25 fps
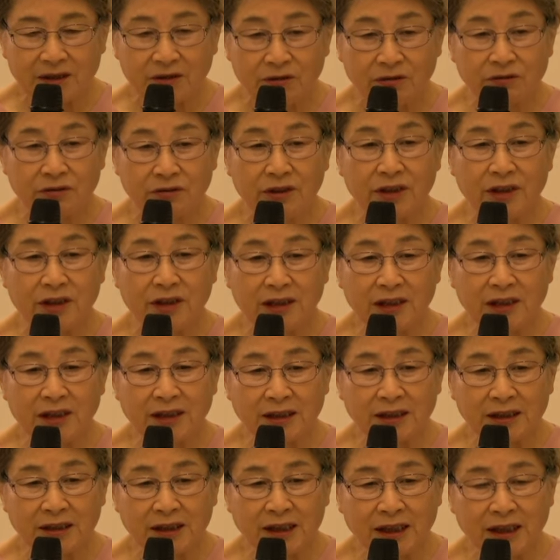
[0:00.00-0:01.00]
우리
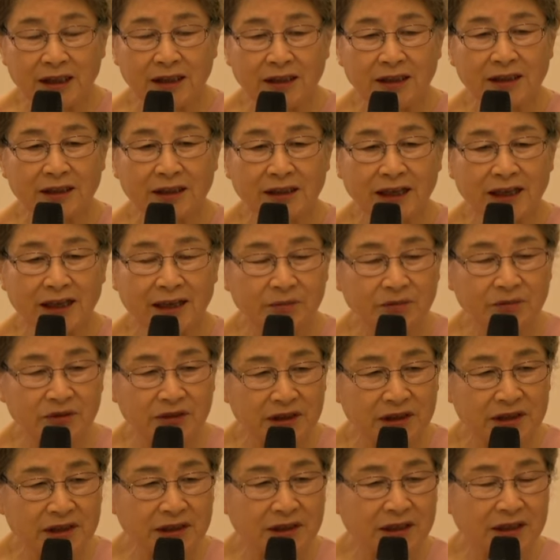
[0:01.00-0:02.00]
인간은
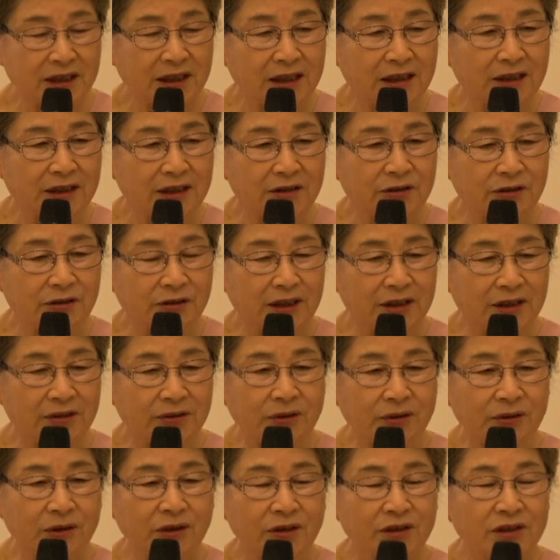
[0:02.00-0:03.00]
아무리 신앙이
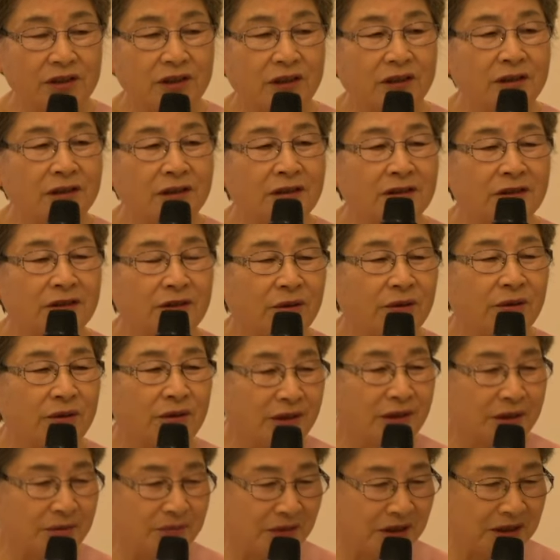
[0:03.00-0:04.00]
좋아도
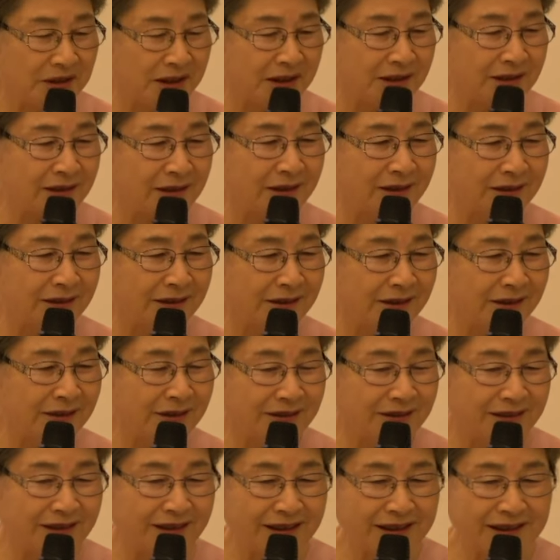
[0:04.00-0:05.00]
성도입니다. 성도.
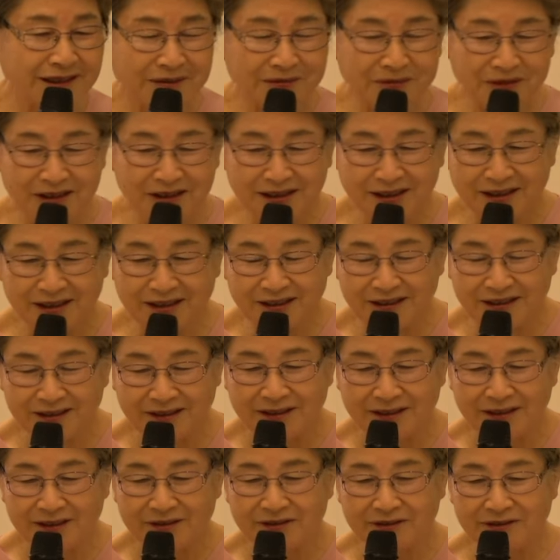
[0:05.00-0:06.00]

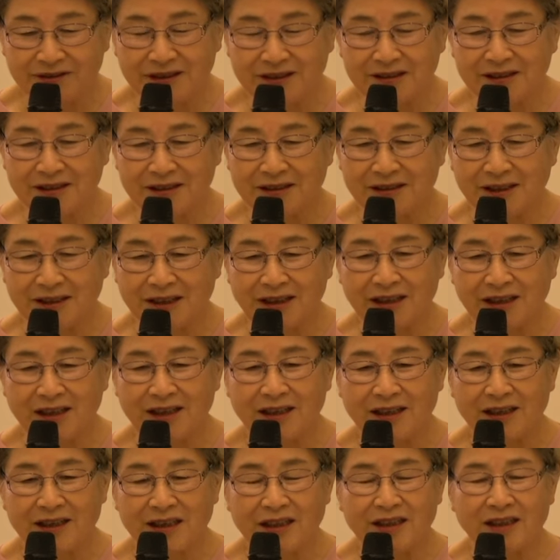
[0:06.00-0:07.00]
아십니까? 우리는
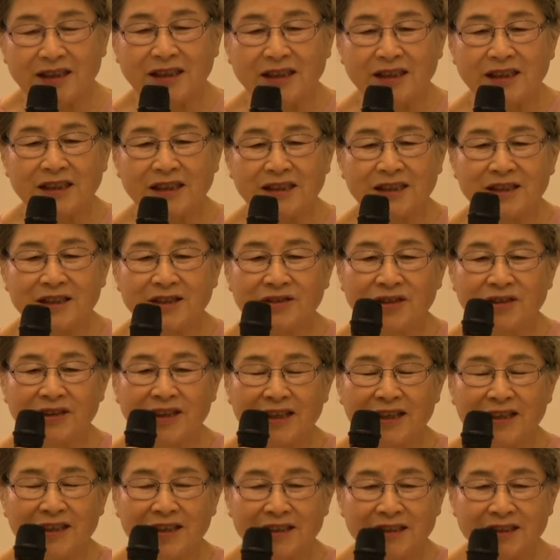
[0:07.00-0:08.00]
다 그리스도
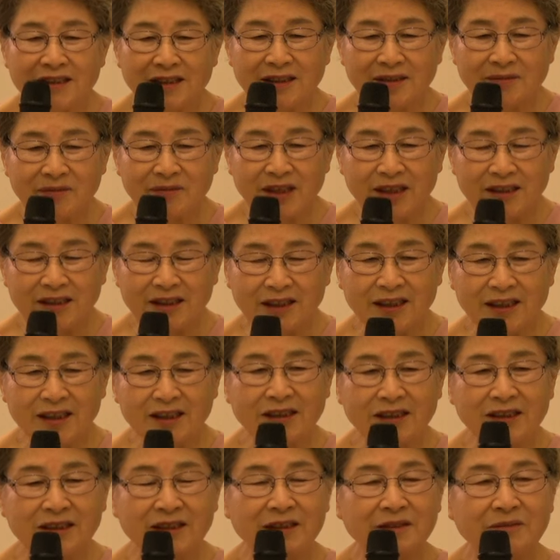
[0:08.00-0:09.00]
안에서
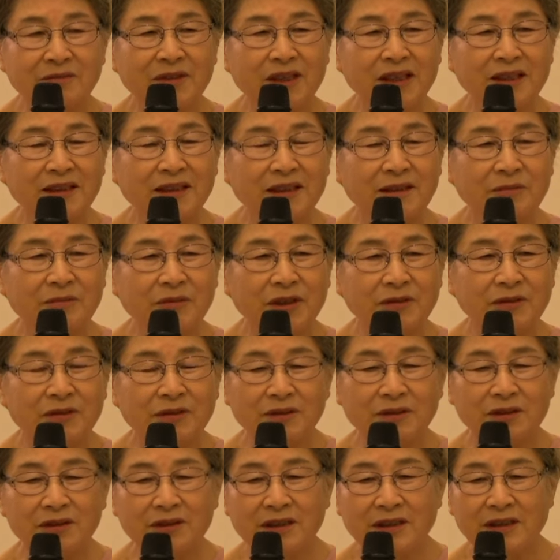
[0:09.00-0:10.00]
만약에 거듭났다면
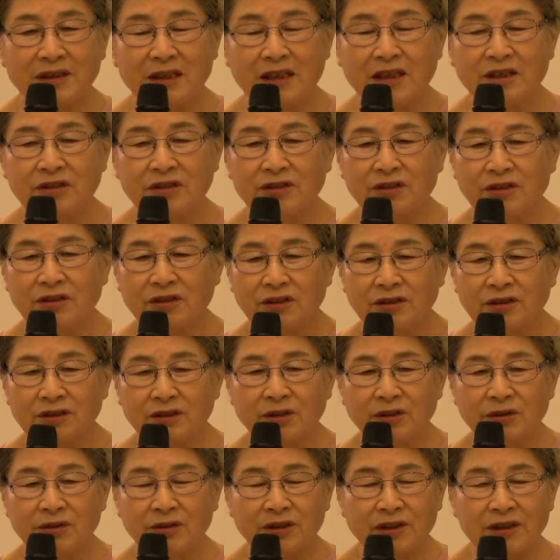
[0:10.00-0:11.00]
우리는
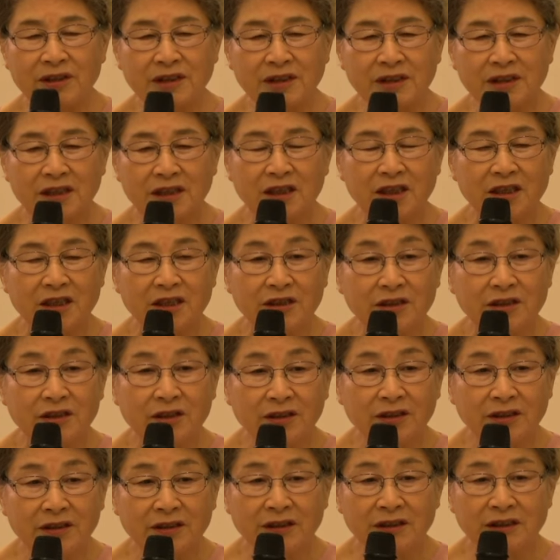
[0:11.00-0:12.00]
성도이지
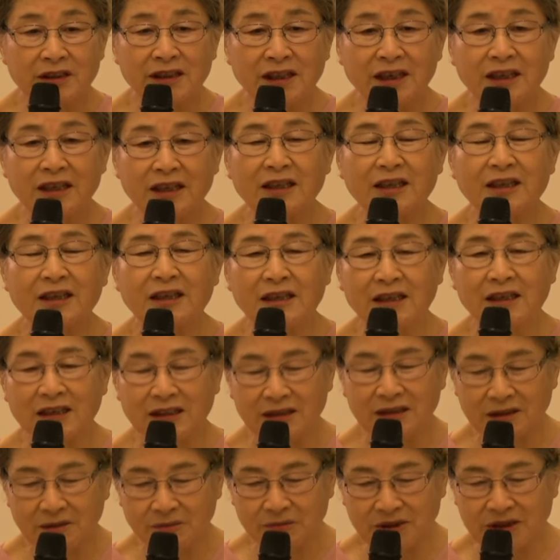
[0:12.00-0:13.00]
성자가
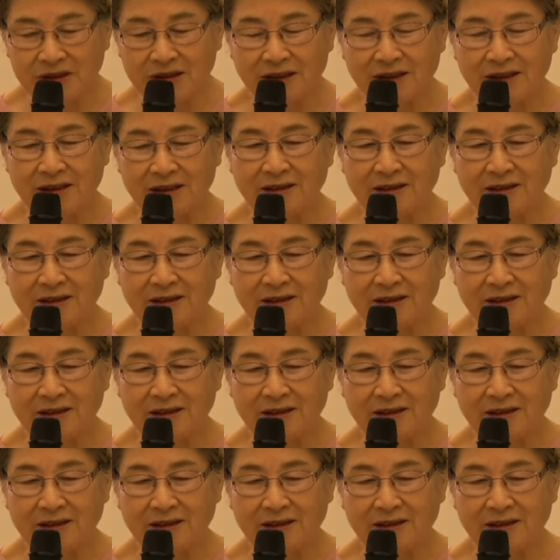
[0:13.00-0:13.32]
아닙니다.